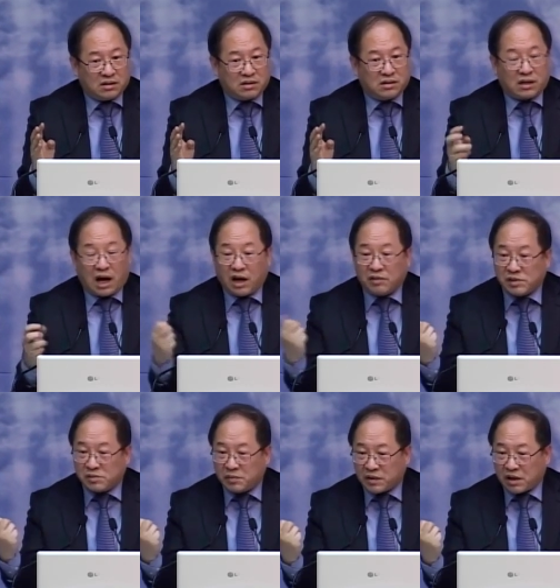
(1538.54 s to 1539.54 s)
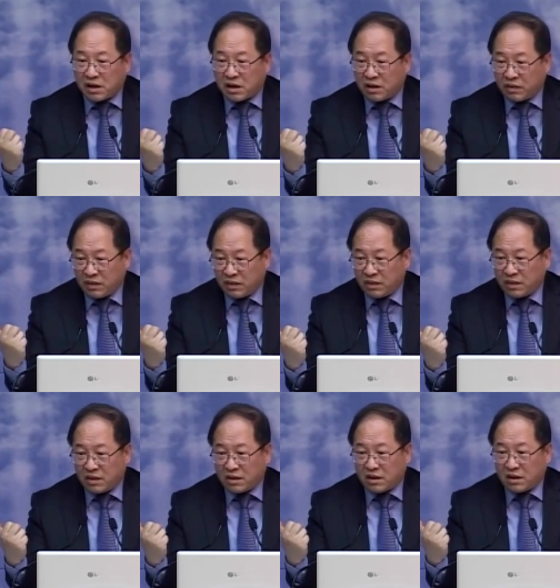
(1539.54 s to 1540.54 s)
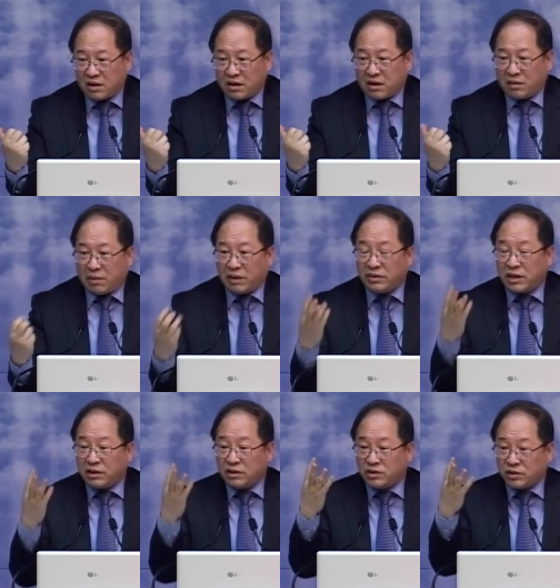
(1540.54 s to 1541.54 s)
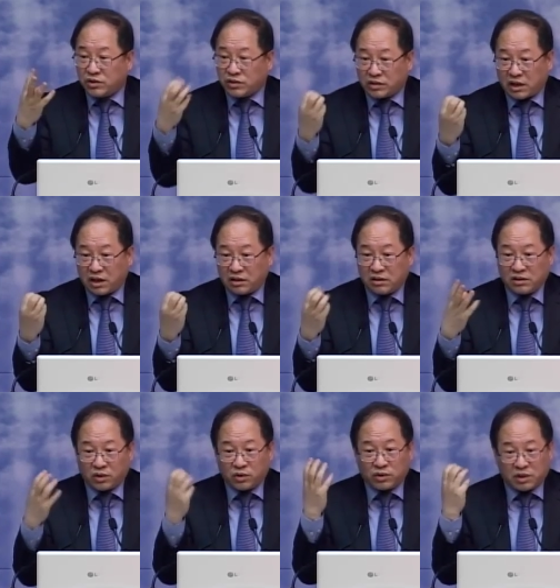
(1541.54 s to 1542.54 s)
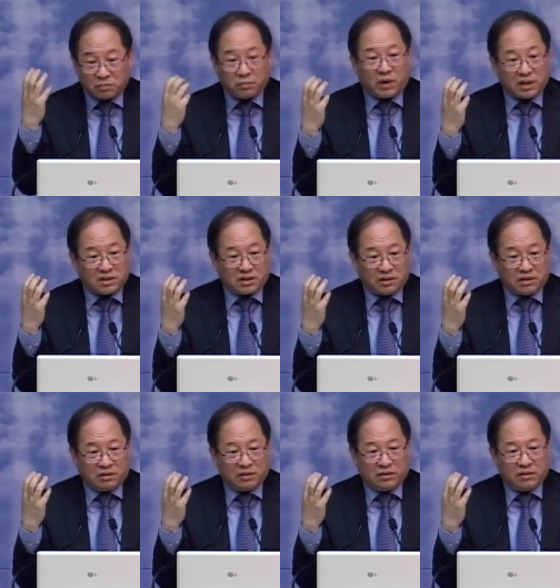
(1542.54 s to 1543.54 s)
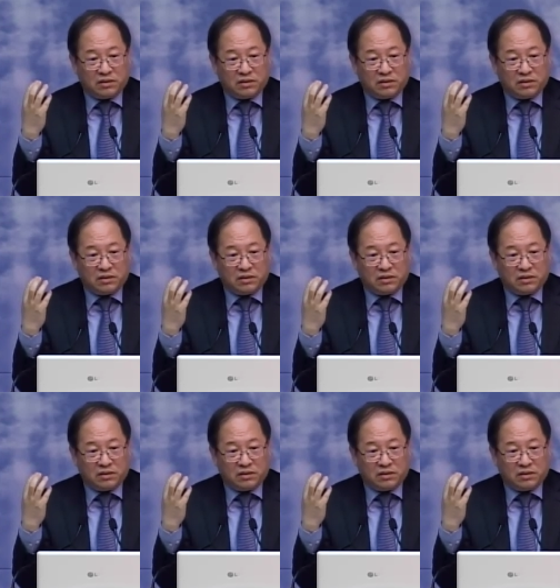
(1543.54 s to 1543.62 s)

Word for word: 그 다음을 보니까 예, 만나는 그 순간 서로 기뻐하죠.